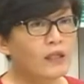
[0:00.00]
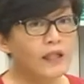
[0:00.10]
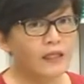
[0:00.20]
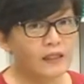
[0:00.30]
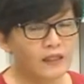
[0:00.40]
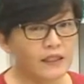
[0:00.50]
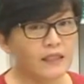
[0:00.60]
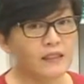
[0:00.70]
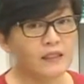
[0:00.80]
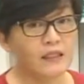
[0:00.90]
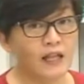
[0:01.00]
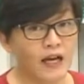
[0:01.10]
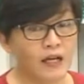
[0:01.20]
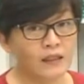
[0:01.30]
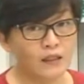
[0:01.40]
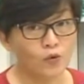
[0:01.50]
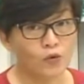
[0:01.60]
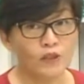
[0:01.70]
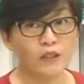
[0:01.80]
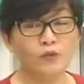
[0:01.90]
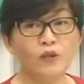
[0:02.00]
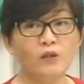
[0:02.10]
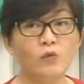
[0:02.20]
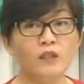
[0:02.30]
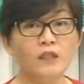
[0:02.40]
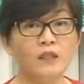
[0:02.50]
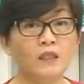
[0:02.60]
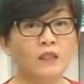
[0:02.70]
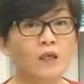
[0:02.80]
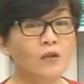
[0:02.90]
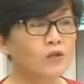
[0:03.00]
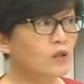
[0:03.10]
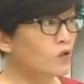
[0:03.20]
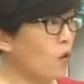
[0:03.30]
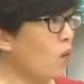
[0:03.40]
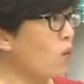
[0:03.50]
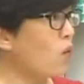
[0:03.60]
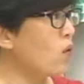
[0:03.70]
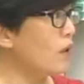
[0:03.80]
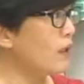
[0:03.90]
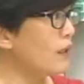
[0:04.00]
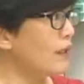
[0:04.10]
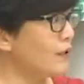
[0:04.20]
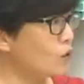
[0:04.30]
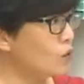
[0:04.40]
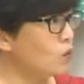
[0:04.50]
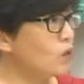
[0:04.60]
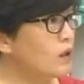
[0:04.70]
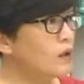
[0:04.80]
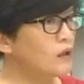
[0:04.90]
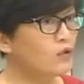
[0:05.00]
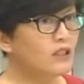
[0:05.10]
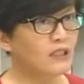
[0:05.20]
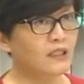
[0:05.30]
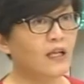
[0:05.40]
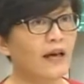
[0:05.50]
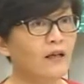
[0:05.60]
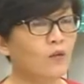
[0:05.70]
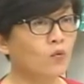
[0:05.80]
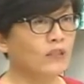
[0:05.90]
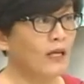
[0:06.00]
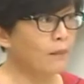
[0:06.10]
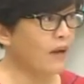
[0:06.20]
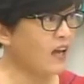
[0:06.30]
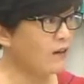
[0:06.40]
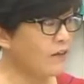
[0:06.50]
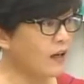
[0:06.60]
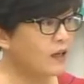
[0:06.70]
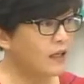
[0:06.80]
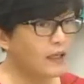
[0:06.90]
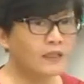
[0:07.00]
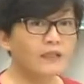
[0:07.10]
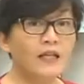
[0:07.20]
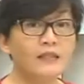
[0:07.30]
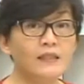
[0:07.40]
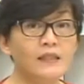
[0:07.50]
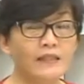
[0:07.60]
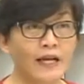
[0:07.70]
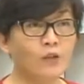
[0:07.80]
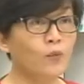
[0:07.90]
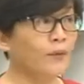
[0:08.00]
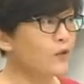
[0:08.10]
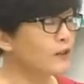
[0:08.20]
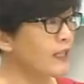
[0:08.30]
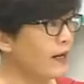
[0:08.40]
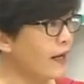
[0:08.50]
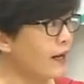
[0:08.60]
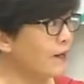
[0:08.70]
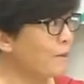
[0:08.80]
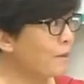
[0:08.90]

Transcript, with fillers: 那现在其实大家所针对的问题就是中国、印度，尤其是这两个国家的排放一直在增加，都没有减量。